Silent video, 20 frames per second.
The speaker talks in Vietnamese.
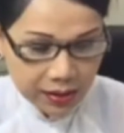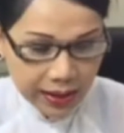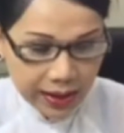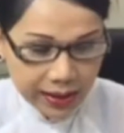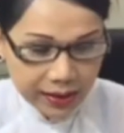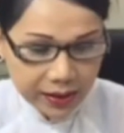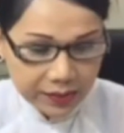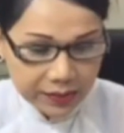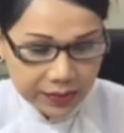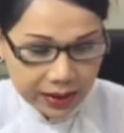
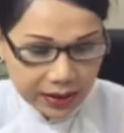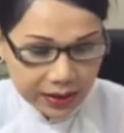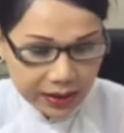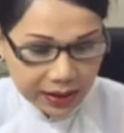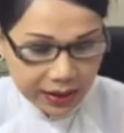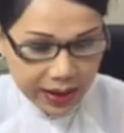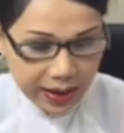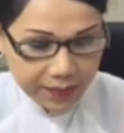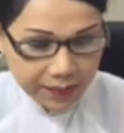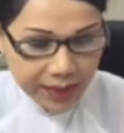Đảng Cộng sản
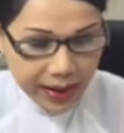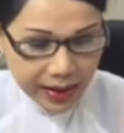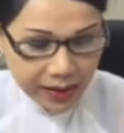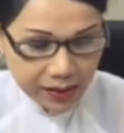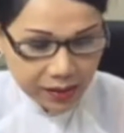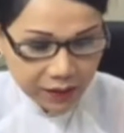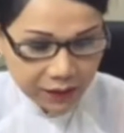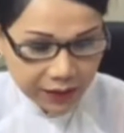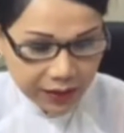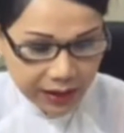Việt Nam
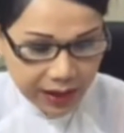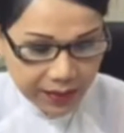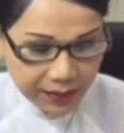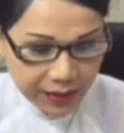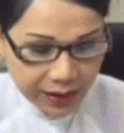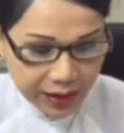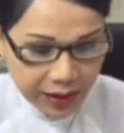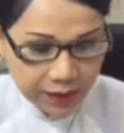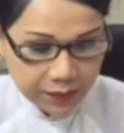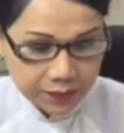bán nước Việt Nam
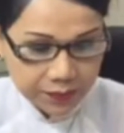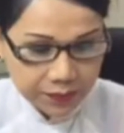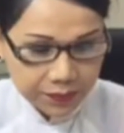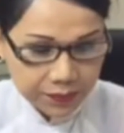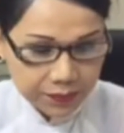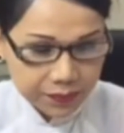hay không?